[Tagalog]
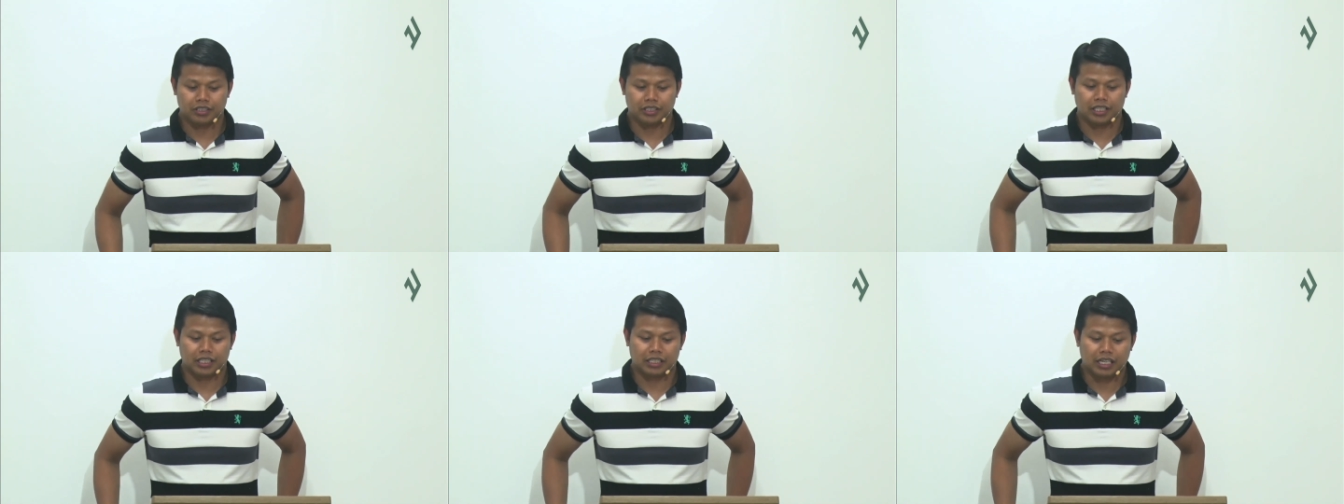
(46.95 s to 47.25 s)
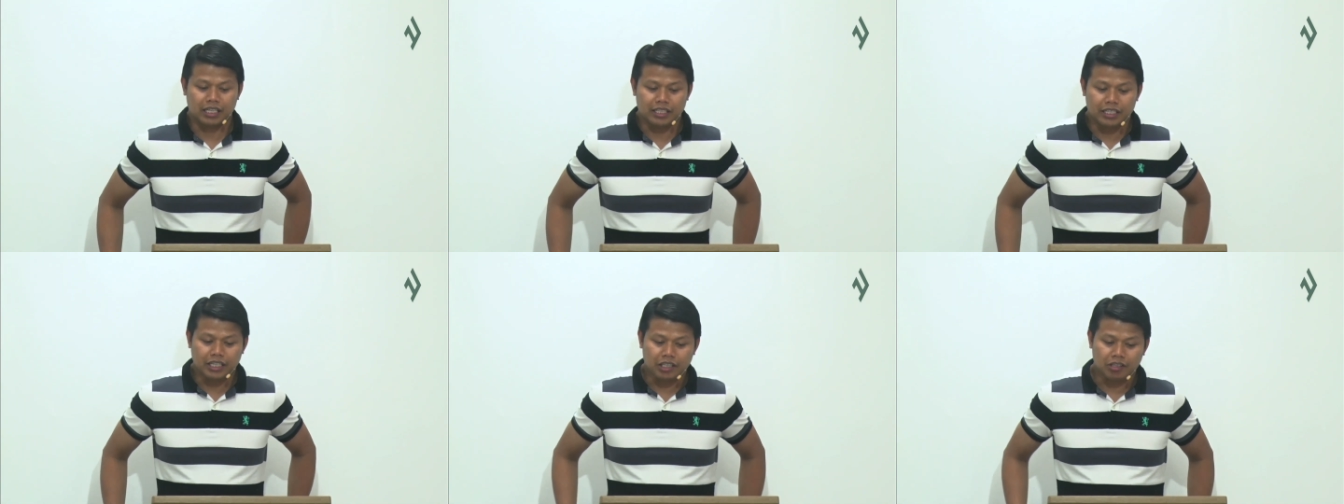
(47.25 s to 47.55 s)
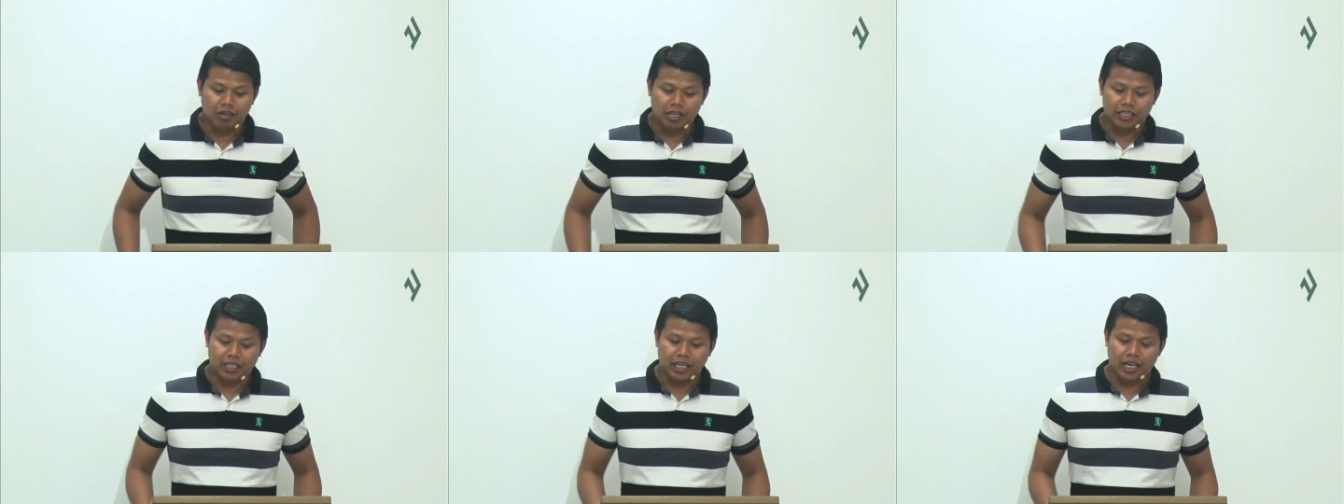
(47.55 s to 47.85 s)
At nandito
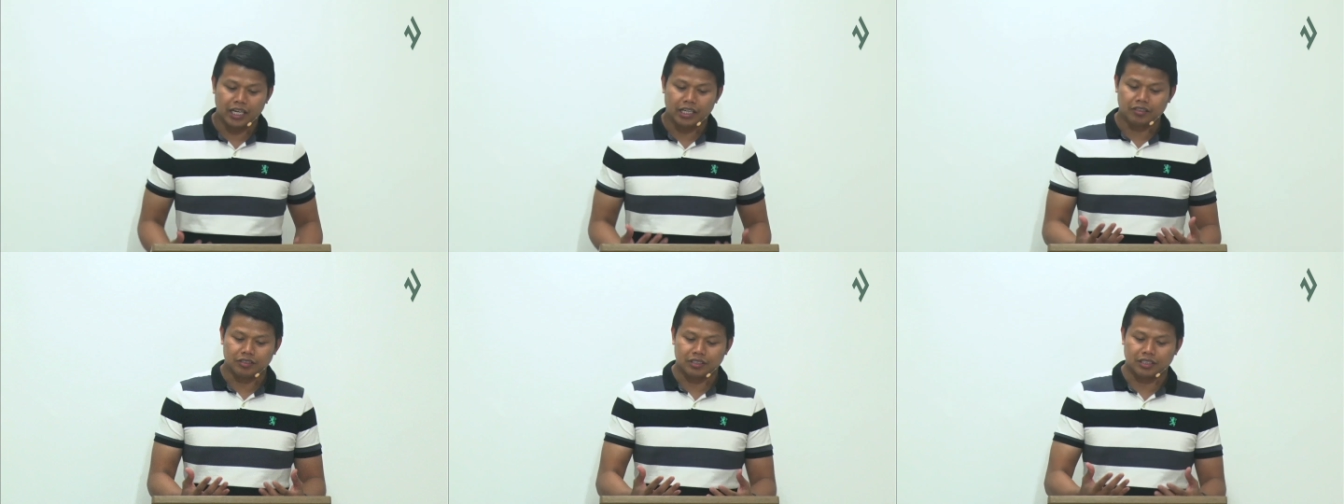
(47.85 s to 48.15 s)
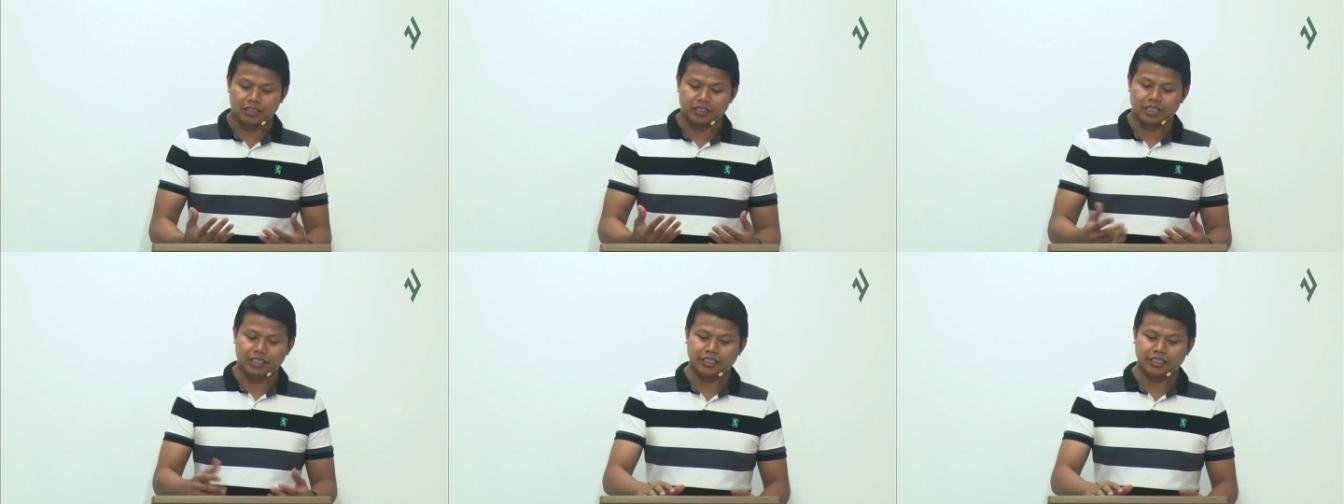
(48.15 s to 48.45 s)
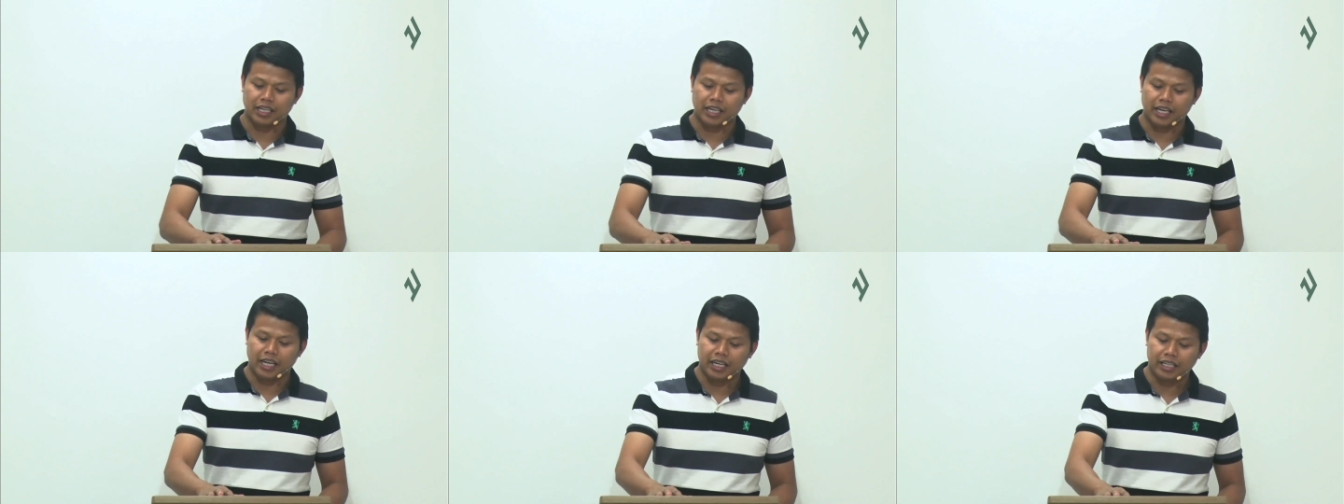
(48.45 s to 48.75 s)
nga tayo sa
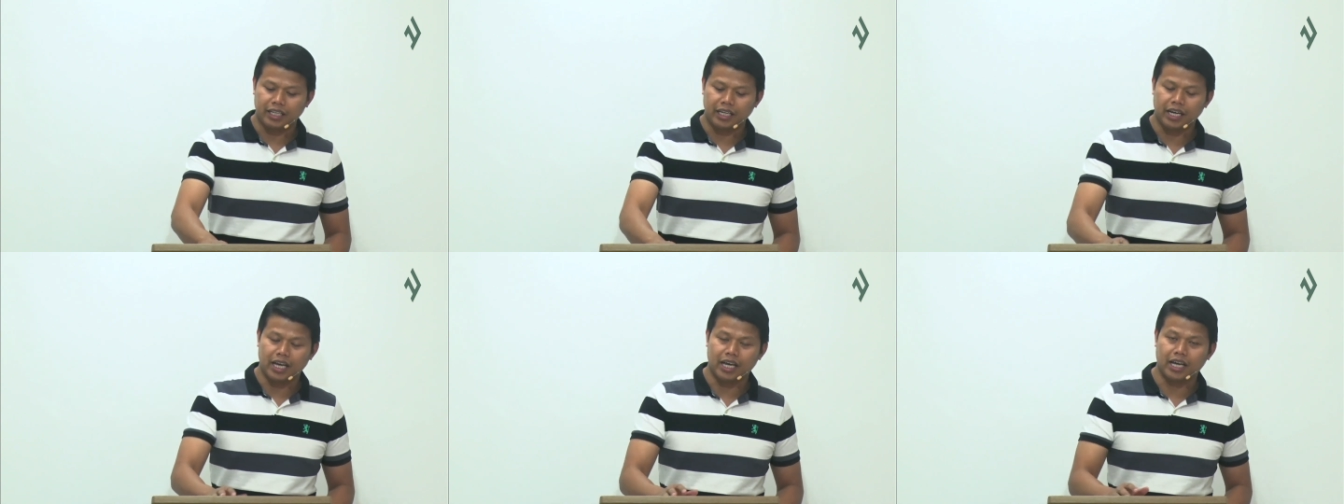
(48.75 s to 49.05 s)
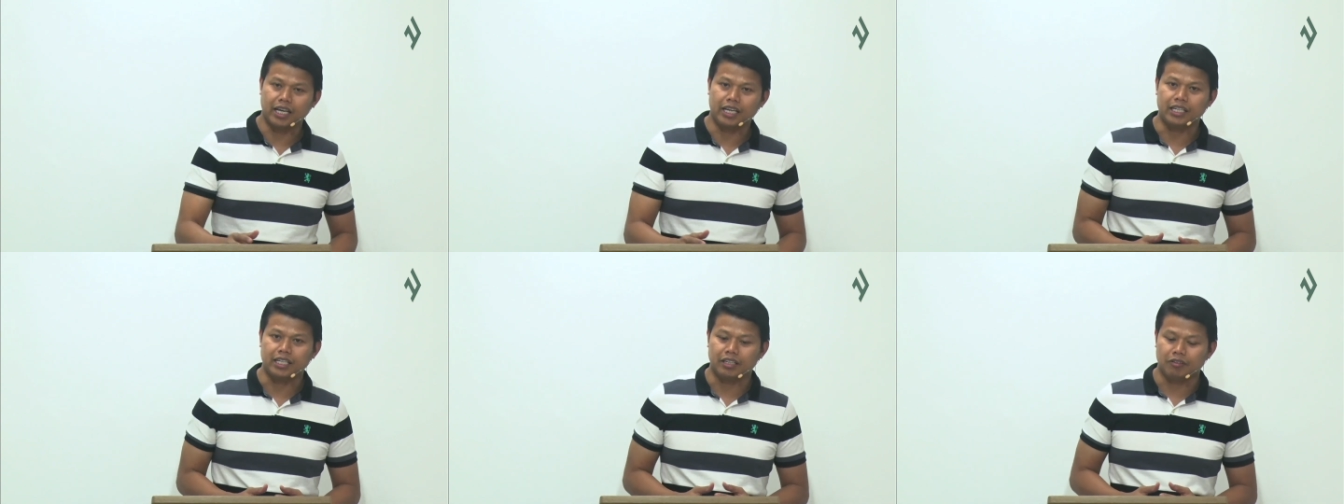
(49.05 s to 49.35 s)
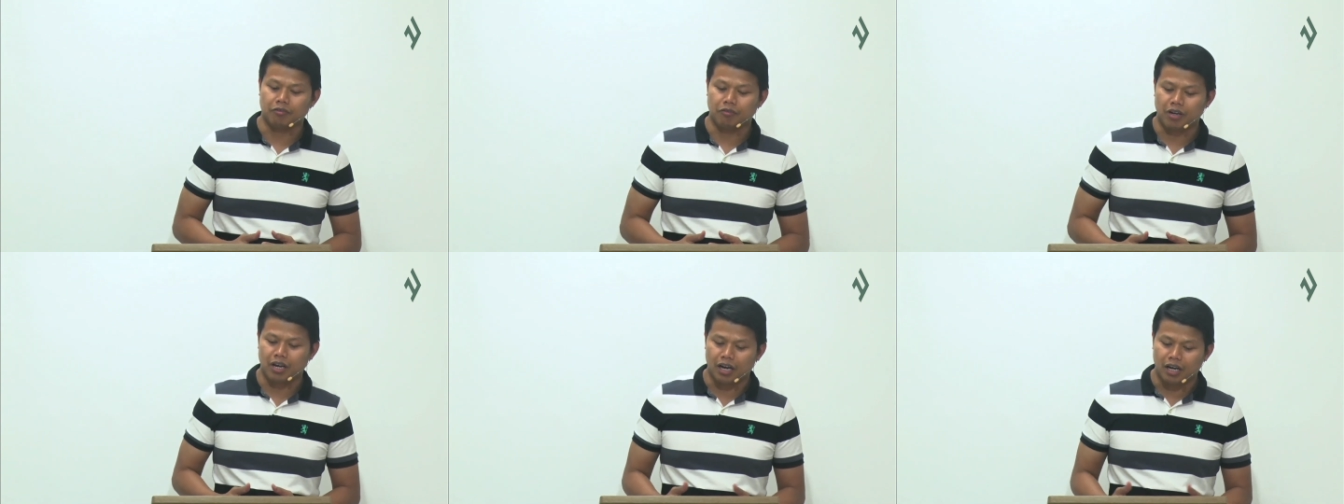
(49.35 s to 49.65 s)
1689,
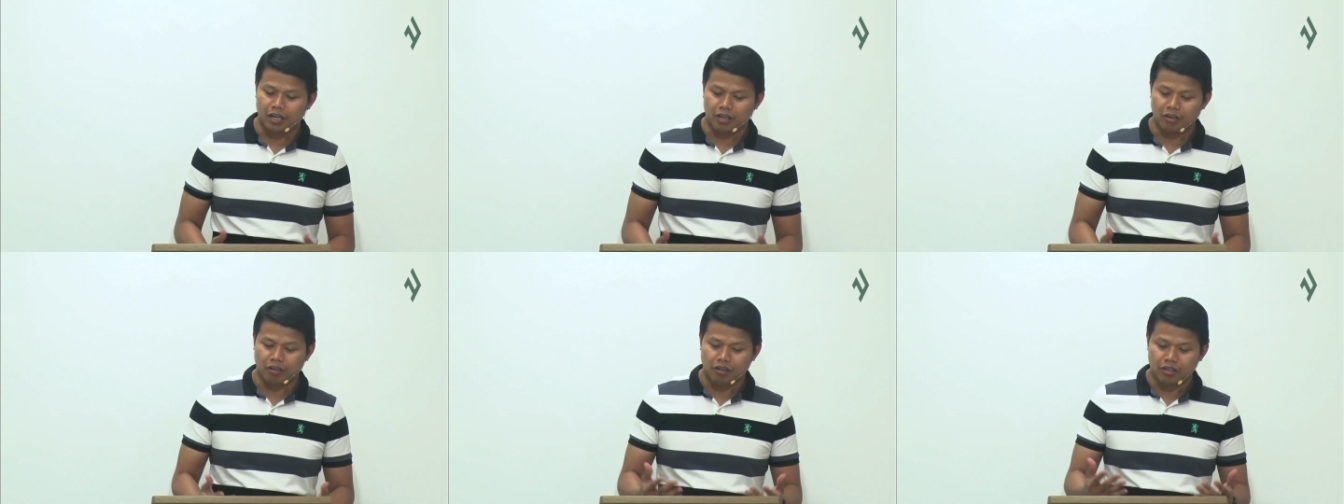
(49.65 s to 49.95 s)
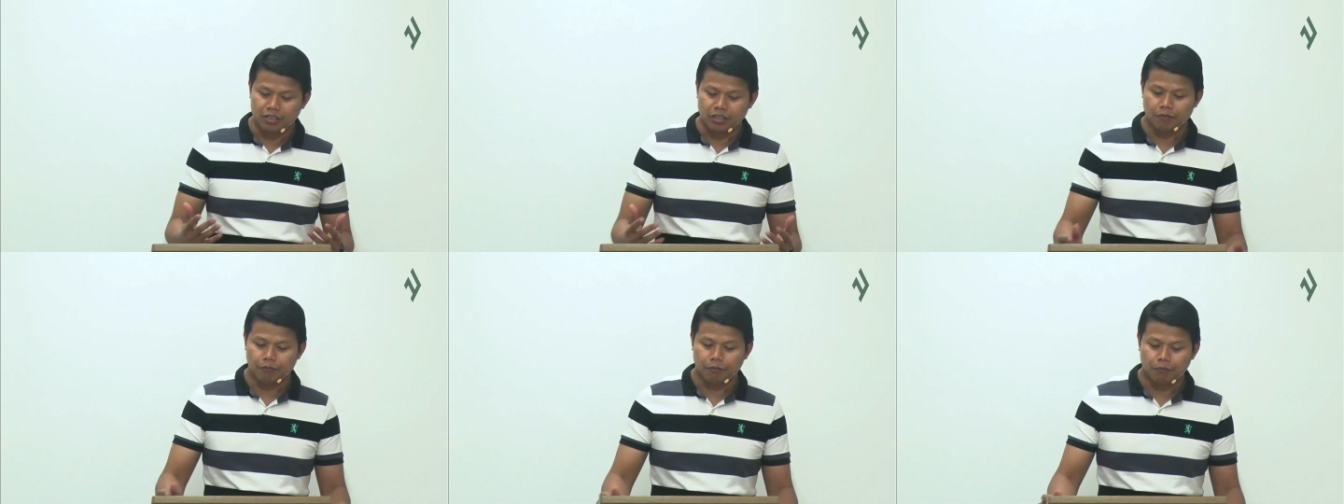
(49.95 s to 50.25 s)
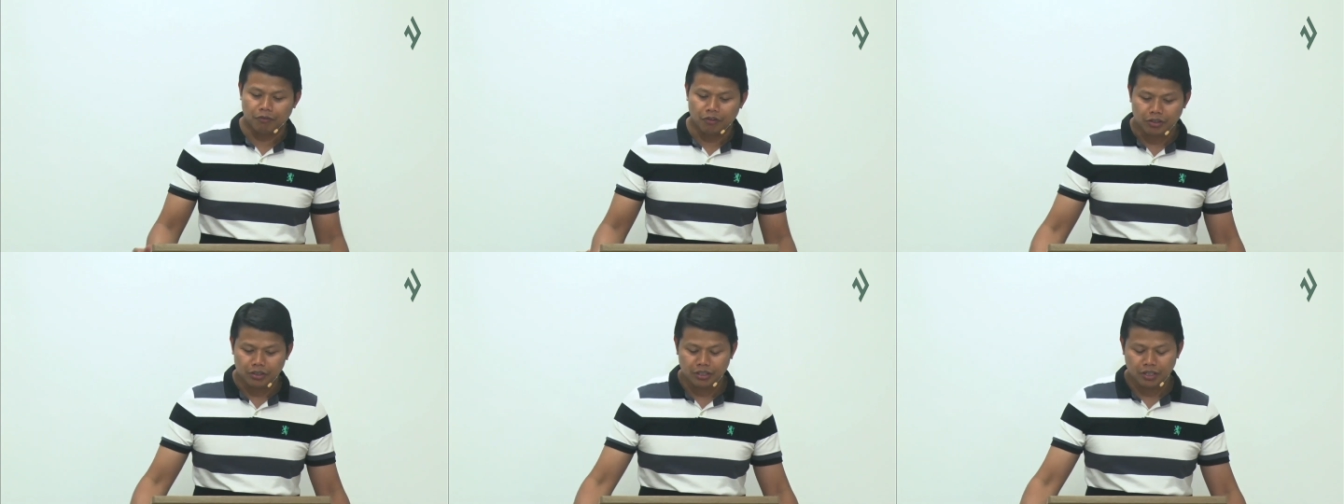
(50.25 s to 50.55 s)
we are on the
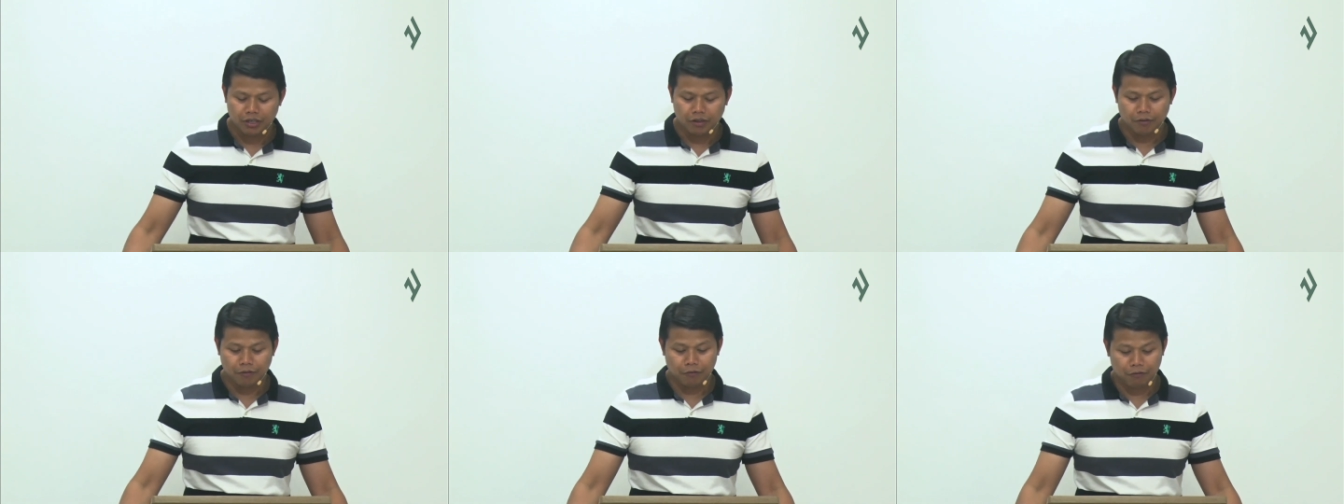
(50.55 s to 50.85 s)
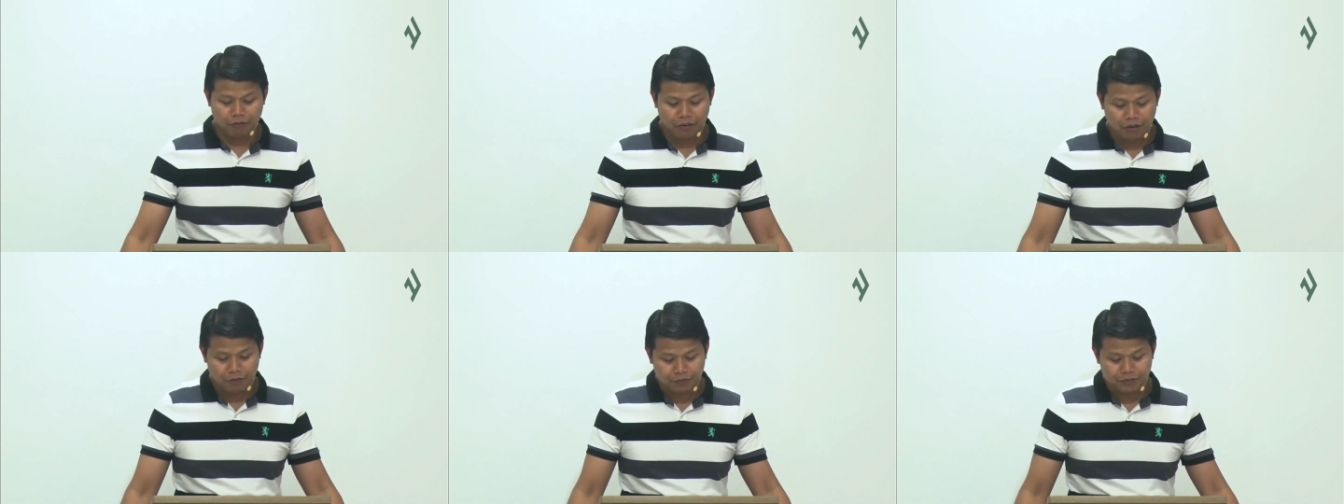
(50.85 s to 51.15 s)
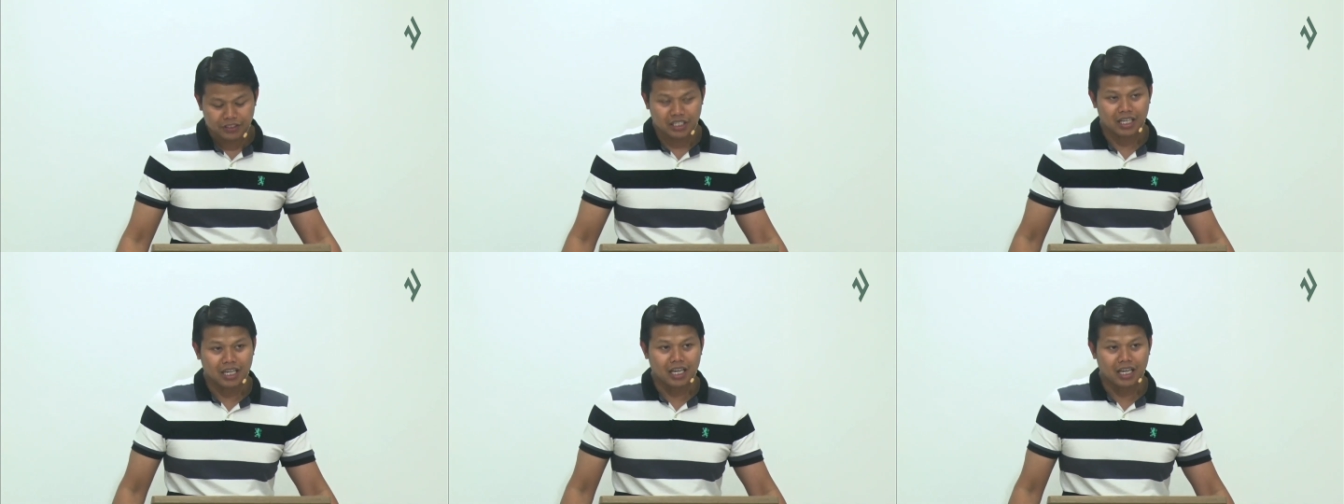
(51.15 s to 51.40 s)
45th